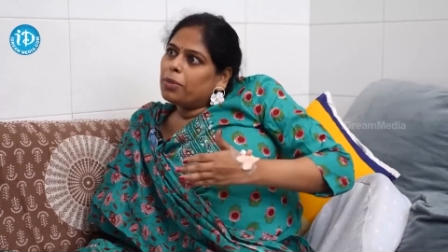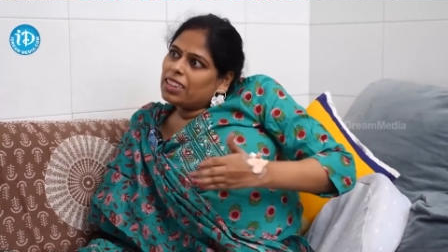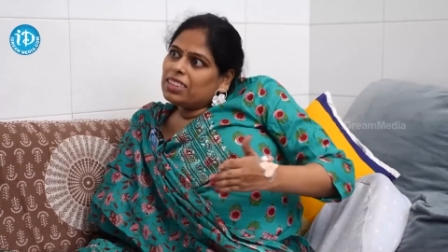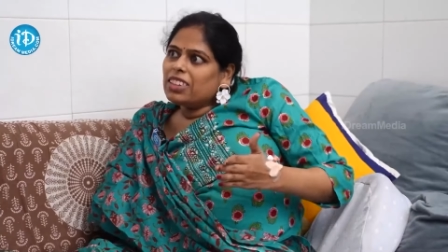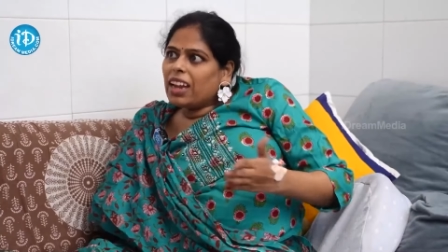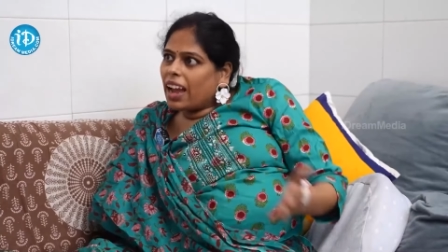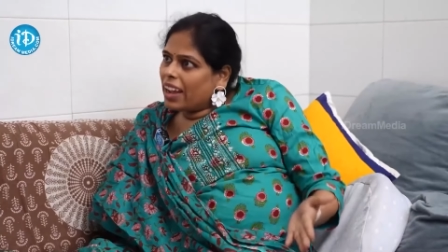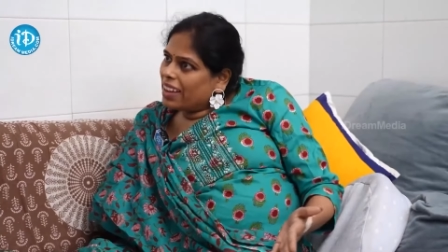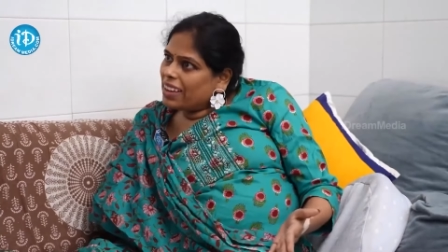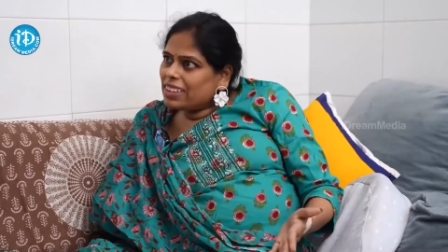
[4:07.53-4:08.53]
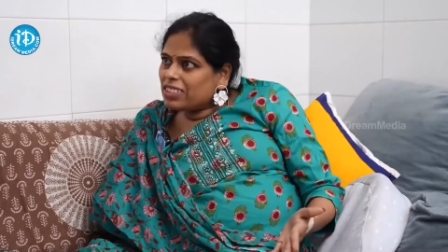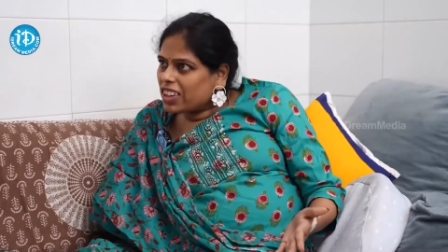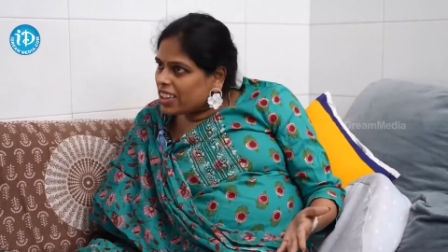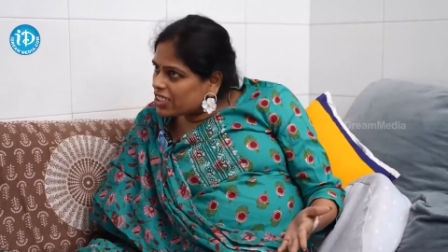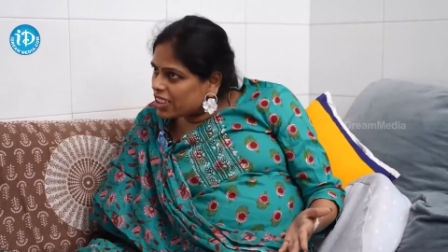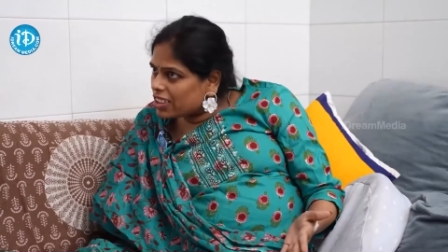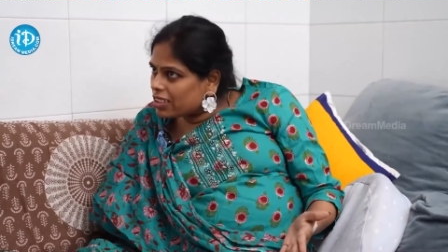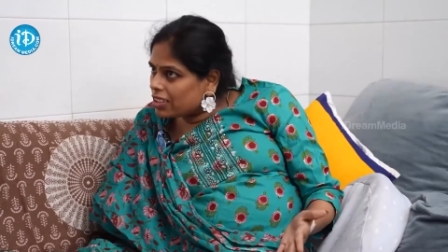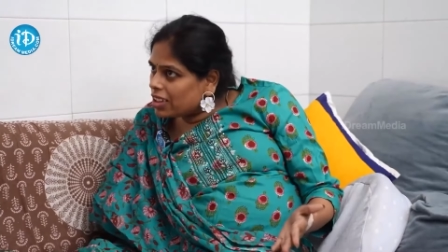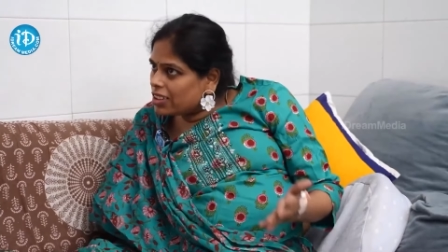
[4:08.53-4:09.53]
మంచి హయ్యర్ ఎడ్యుకేషన్
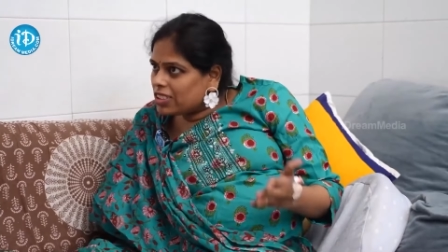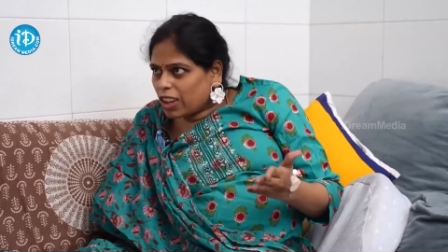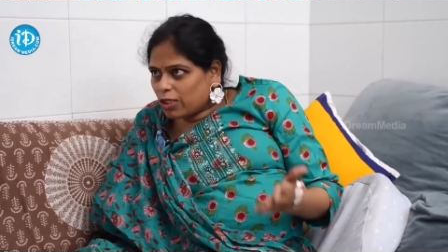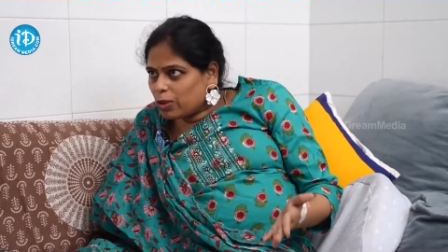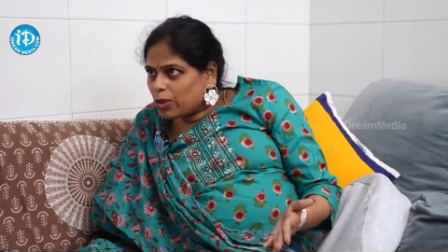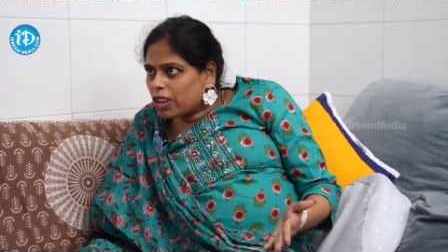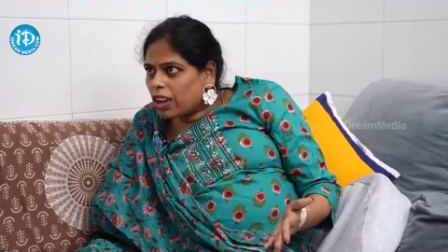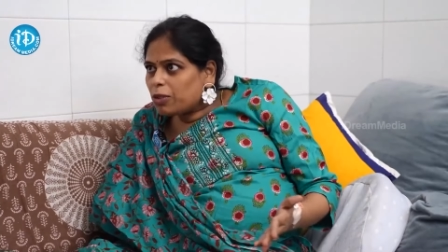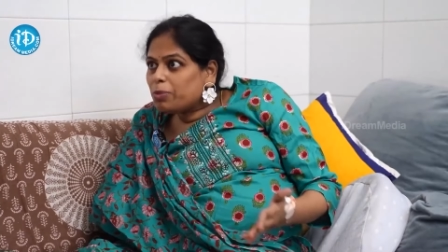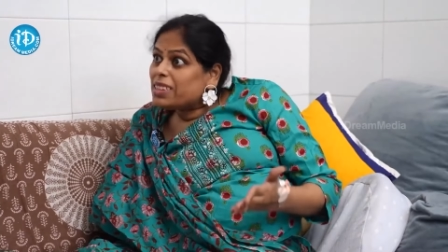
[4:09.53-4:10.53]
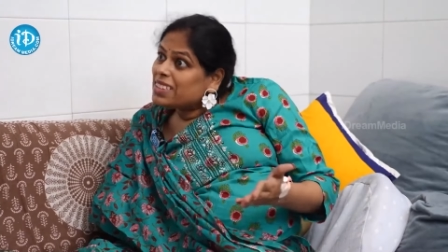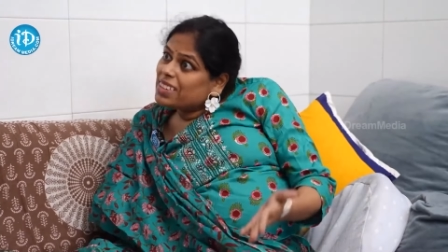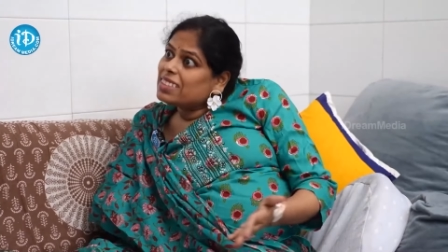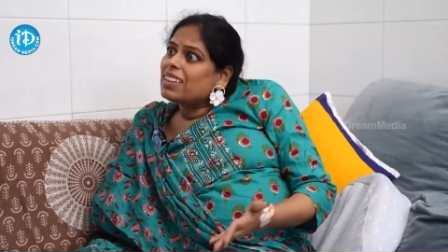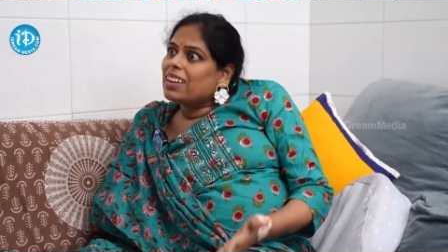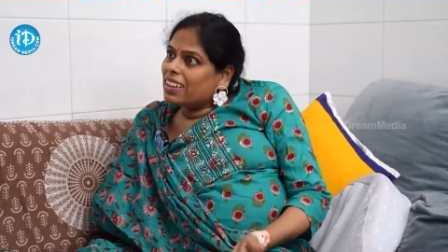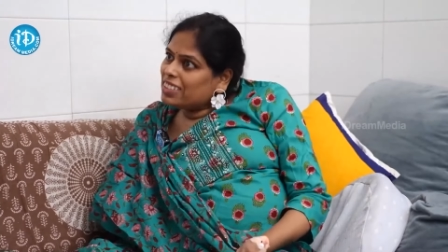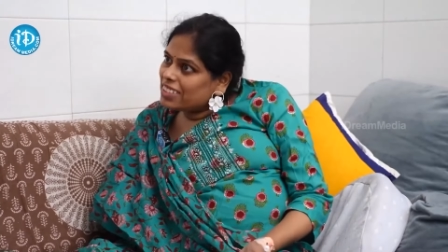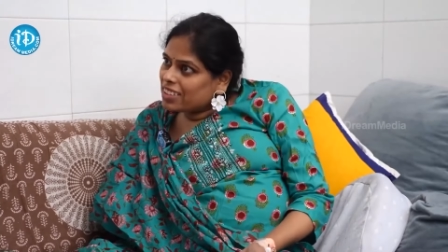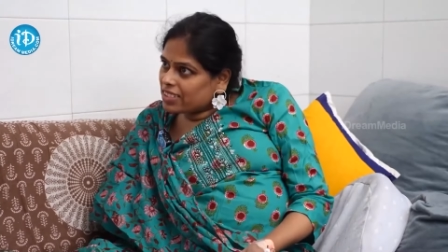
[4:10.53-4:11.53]
చదువుకున్నారు బిజినెస్లు
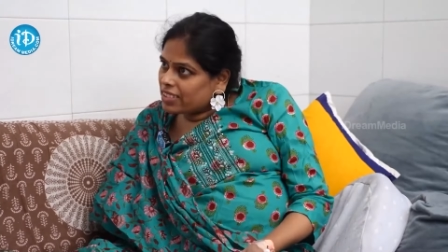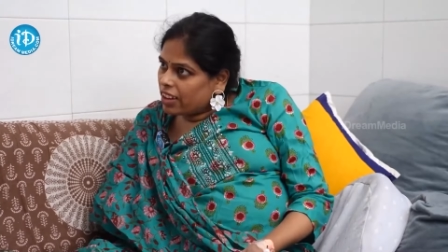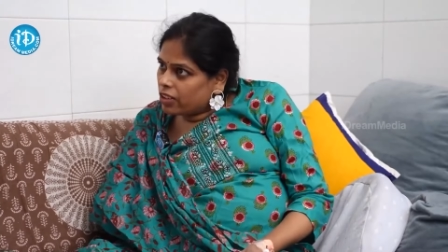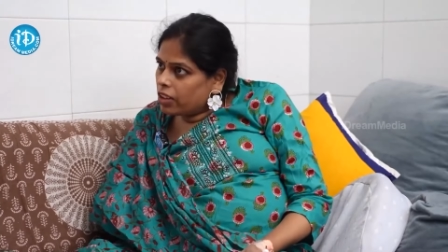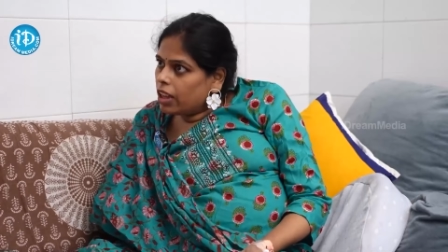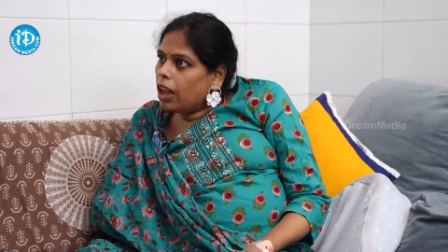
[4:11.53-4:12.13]
రన్ చేస్తున్నారు